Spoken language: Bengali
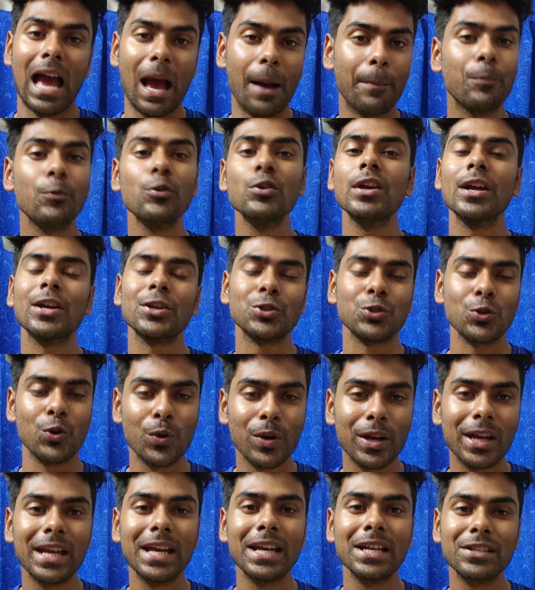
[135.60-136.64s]
অ্যাপুইয়ার
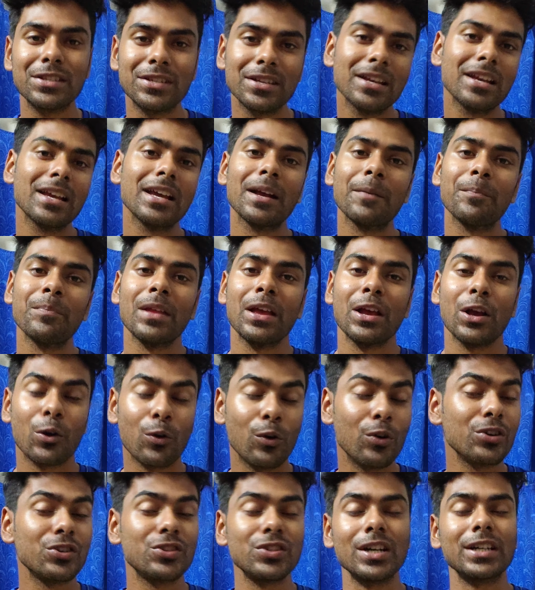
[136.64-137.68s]
সঙ্গে যে
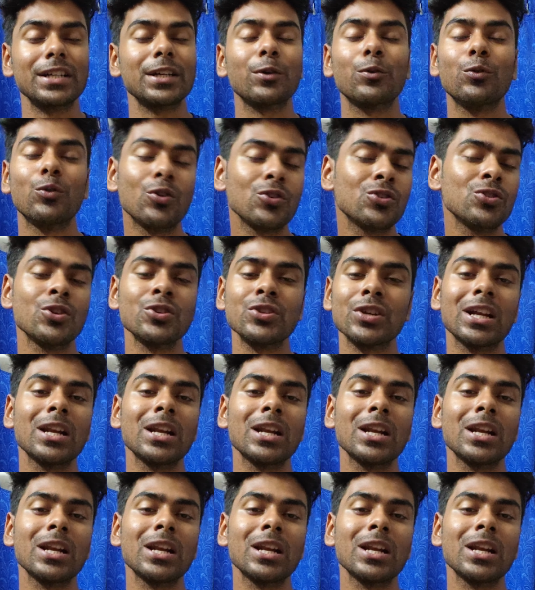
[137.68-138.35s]
কন্ট্রাক্টটা করেছিল